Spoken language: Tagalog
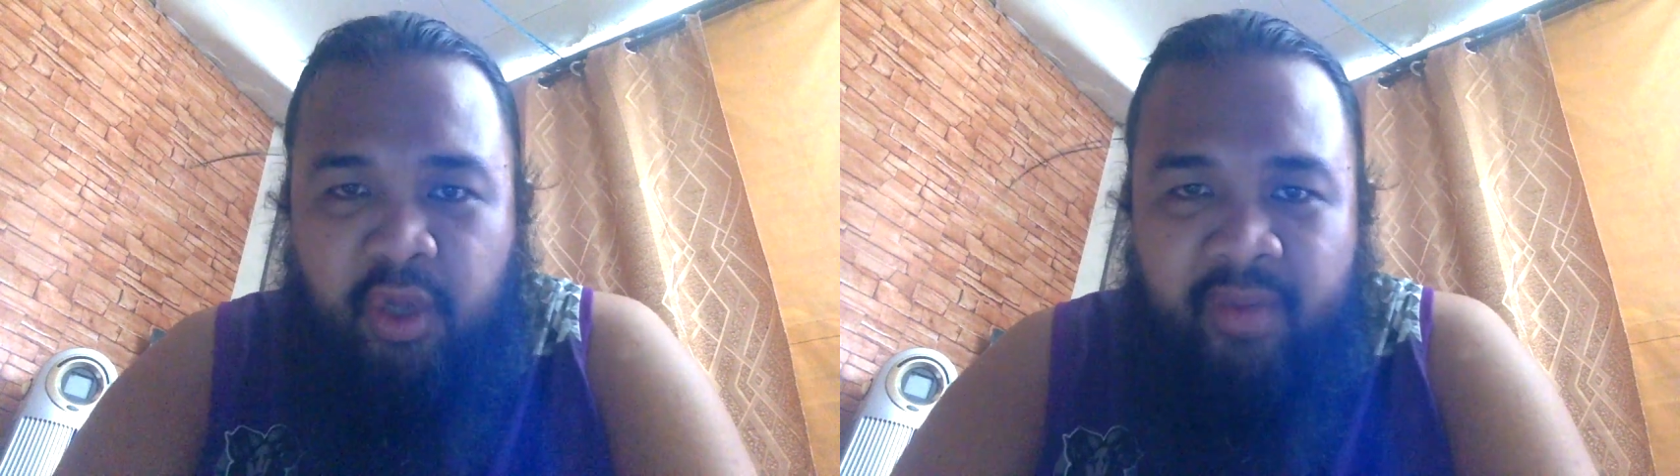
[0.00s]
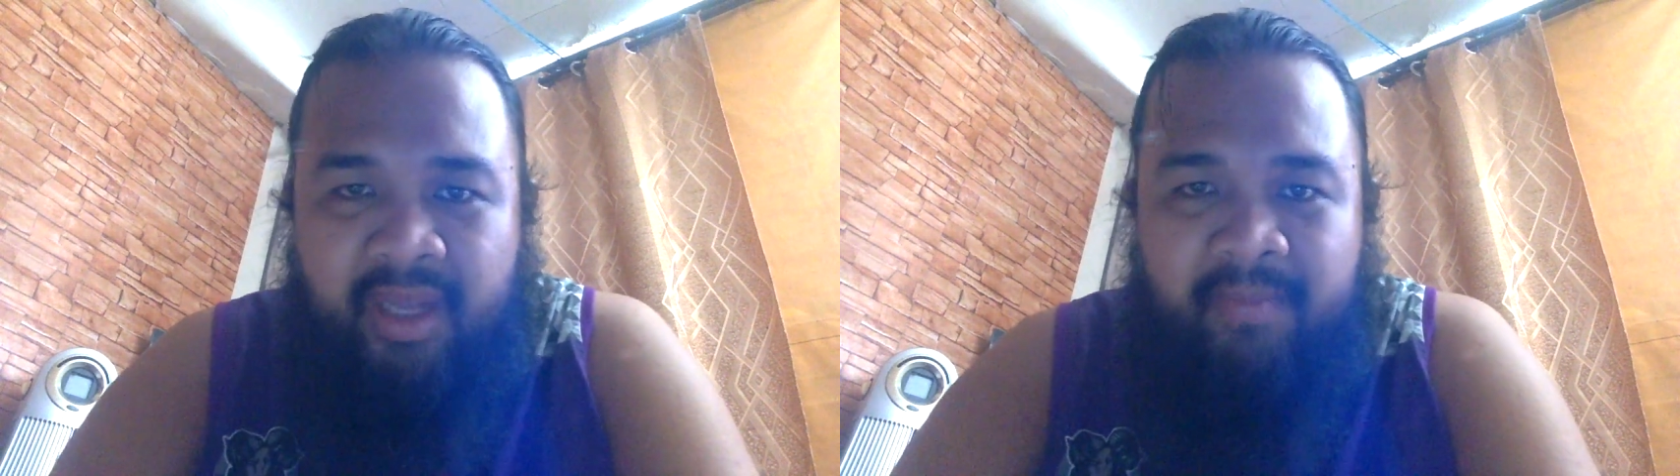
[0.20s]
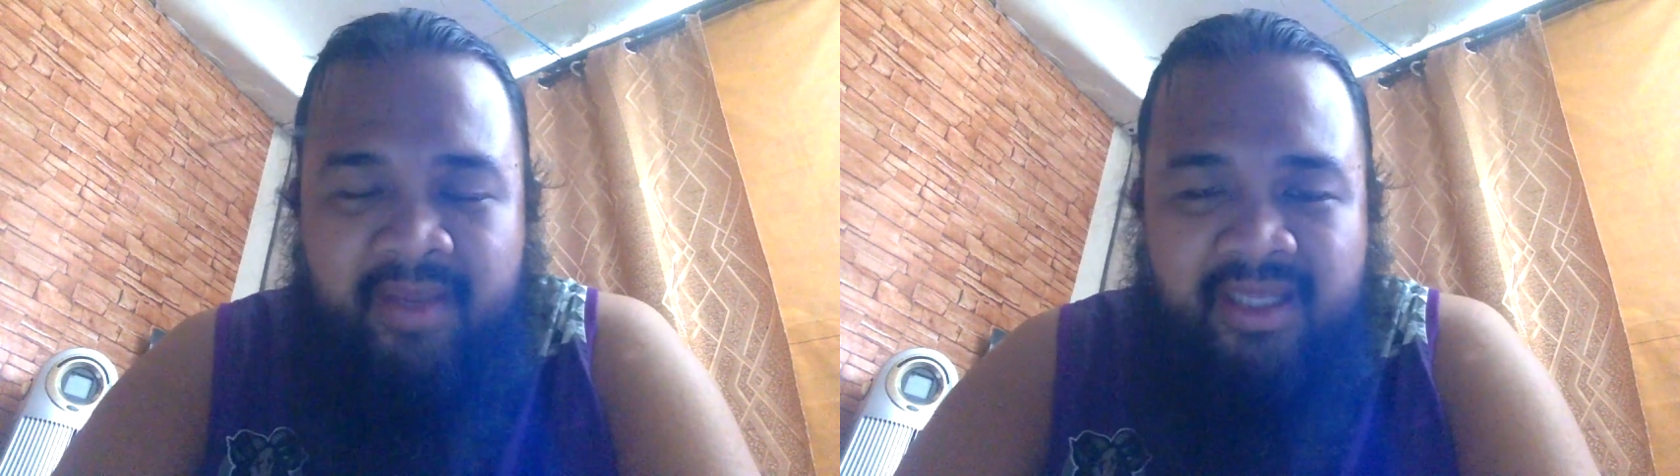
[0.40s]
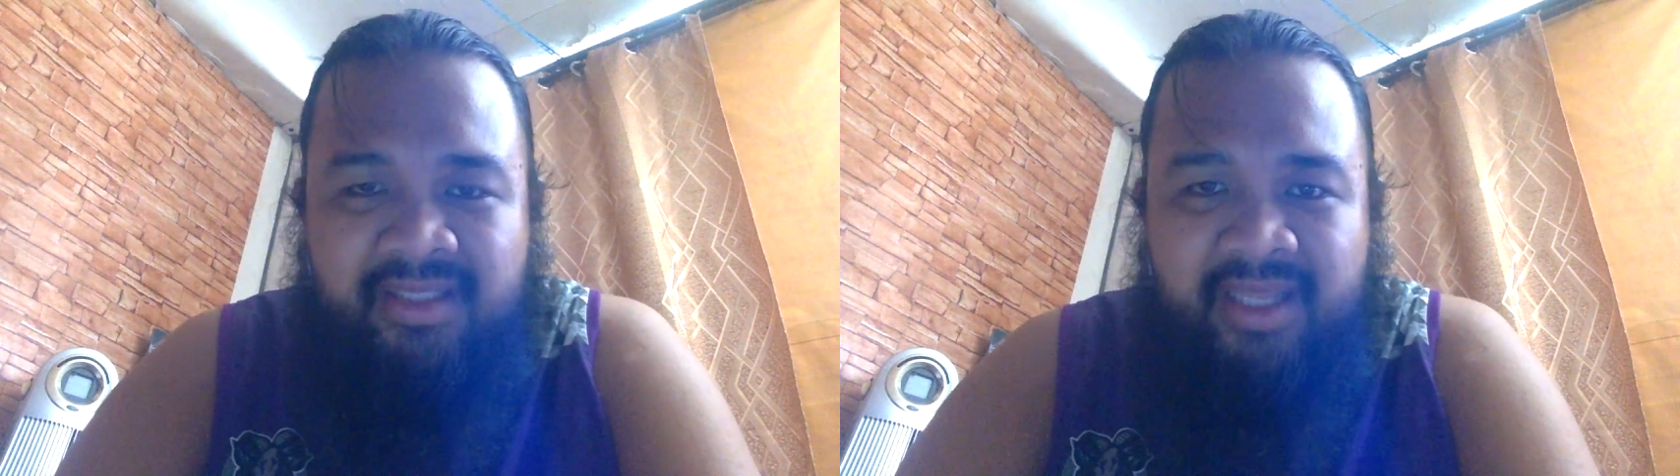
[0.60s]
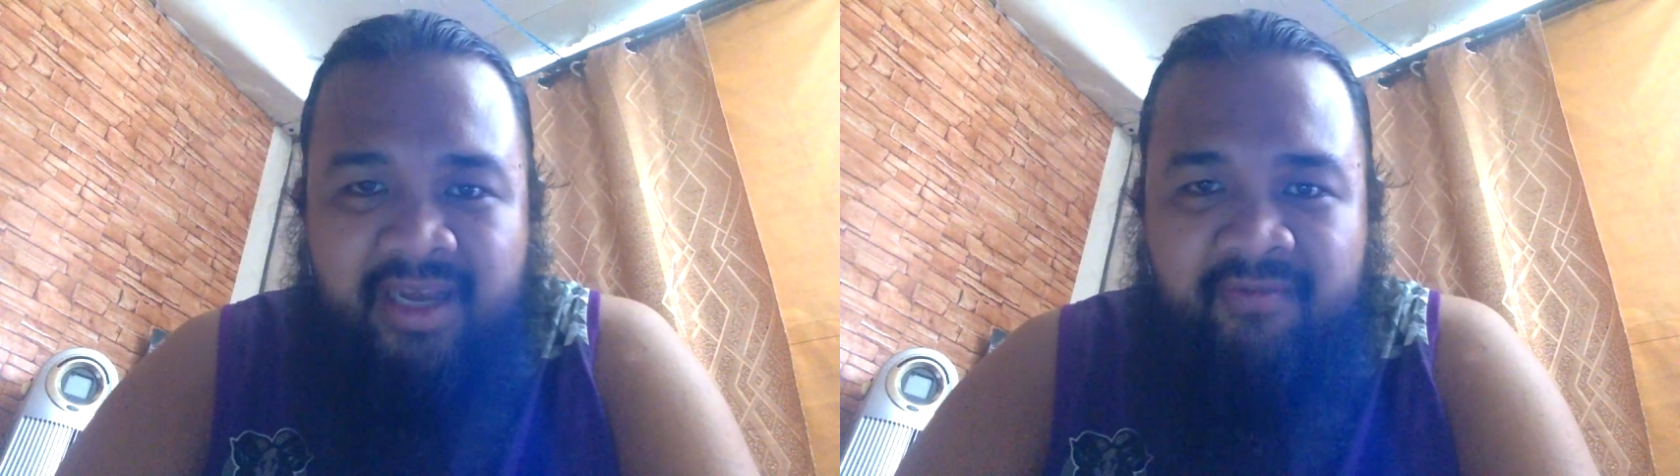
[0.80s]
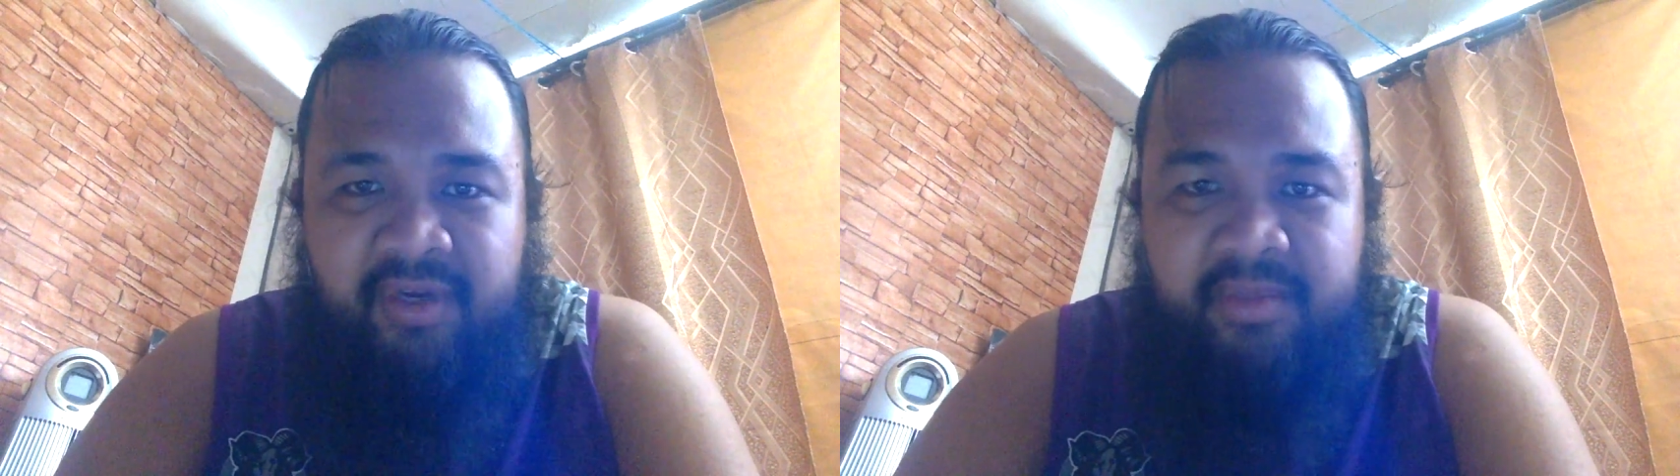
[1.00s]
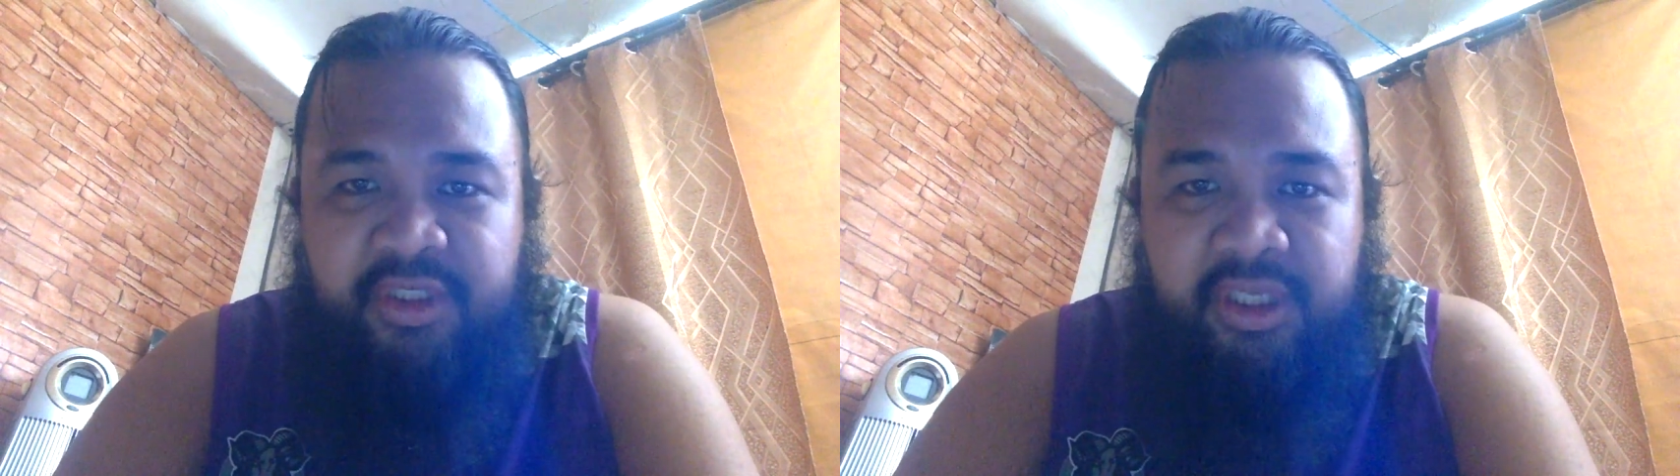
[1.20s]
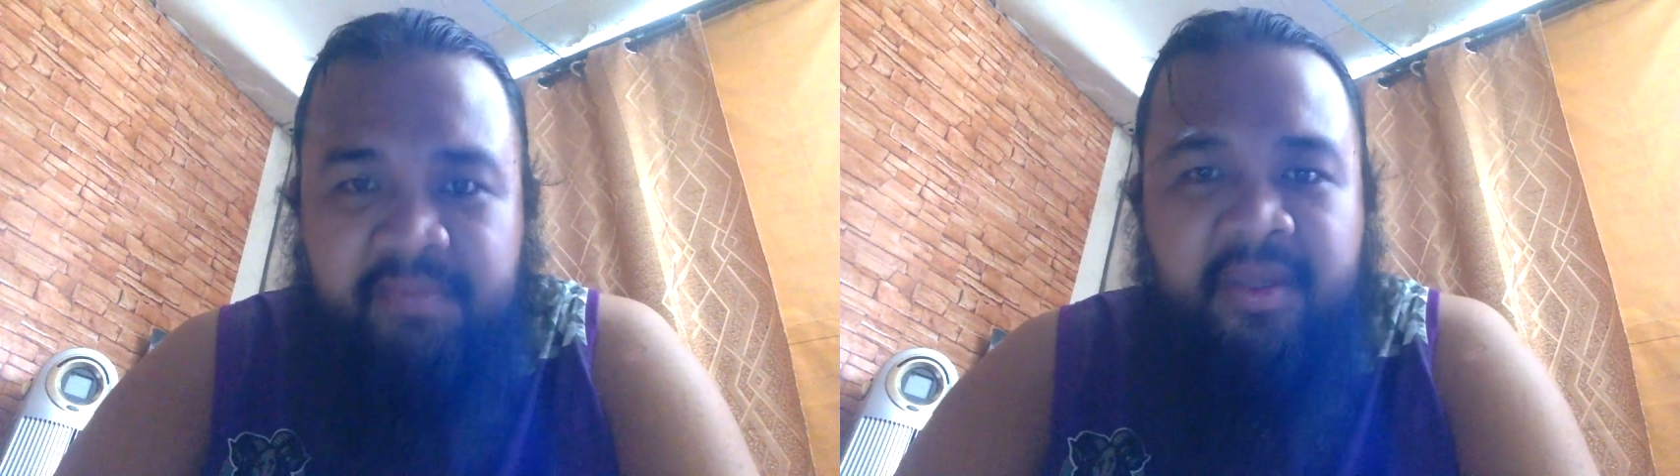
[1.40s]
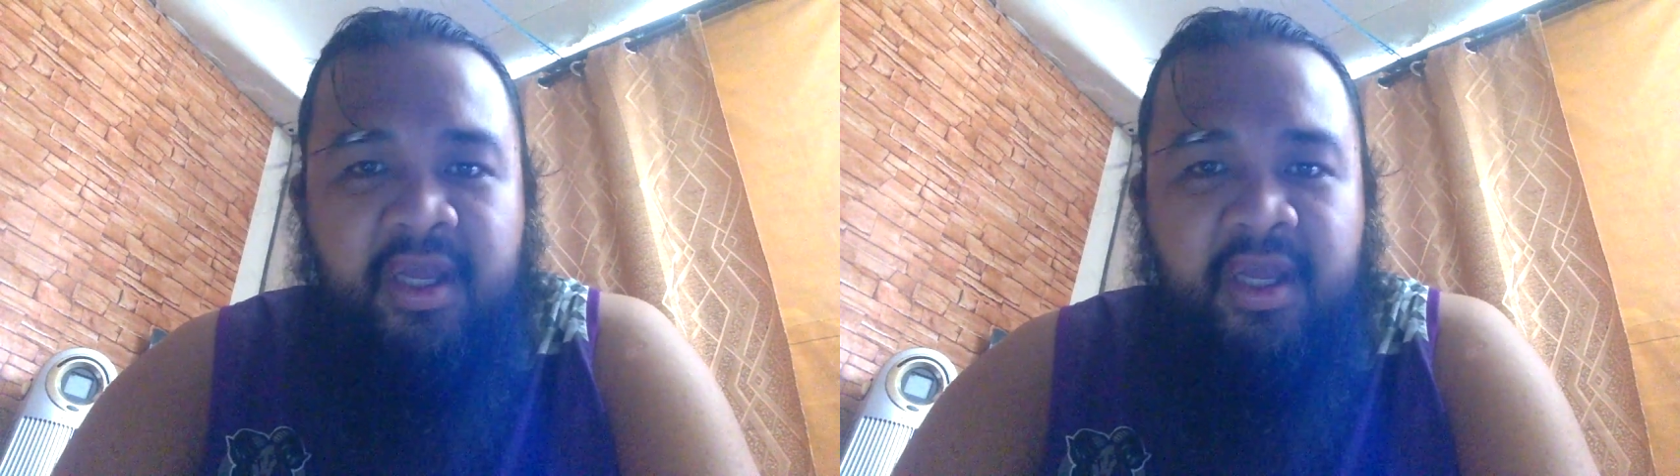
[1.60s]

going up against Terra Firma Jeep.